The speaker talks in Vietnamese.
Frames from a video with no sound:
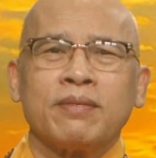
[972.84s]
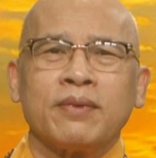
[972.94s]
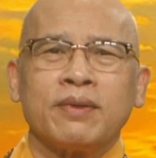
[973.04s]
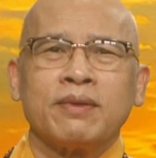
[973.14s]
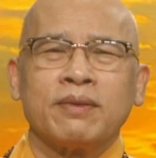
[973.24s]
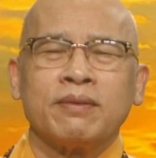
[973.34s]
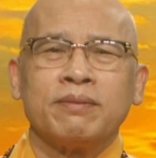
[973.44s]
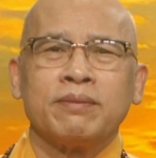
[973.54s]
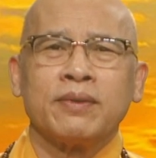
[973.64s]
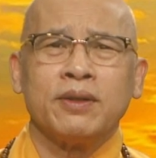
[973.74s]
ừ.
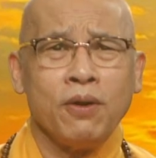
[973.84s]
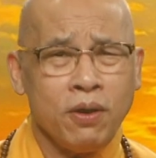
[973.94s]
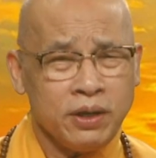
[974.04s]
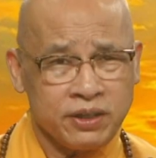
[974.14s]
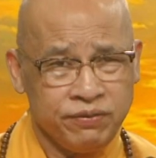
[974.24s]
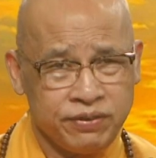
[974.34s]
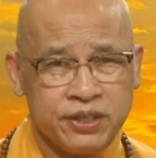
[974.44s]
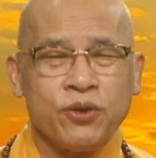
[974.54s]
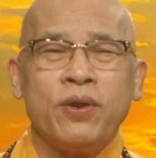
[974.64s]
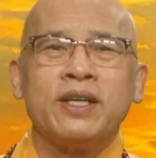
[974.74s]
thì đó là cái
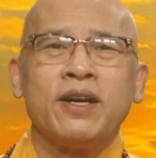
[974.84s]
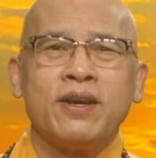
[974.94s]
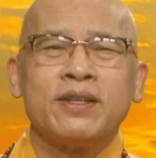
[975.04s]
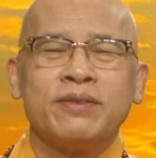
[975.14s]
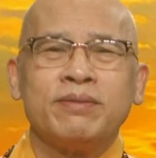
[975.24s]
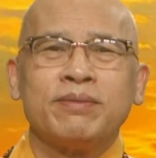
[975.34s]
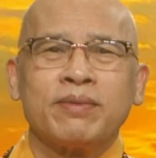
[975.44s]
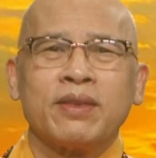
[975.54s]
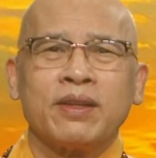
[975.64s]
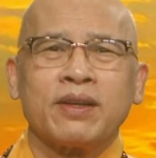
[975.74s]
vị ngọt ở đó
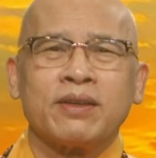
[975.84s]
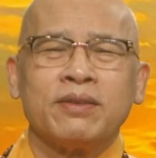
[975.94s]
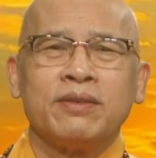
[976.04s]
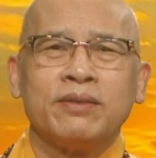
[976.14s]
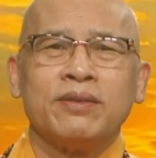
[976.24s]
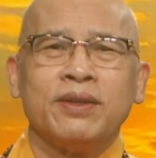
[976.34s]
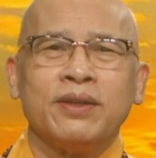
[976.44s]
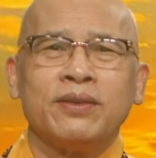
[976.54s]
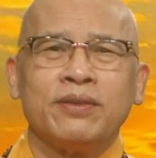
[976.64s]
à.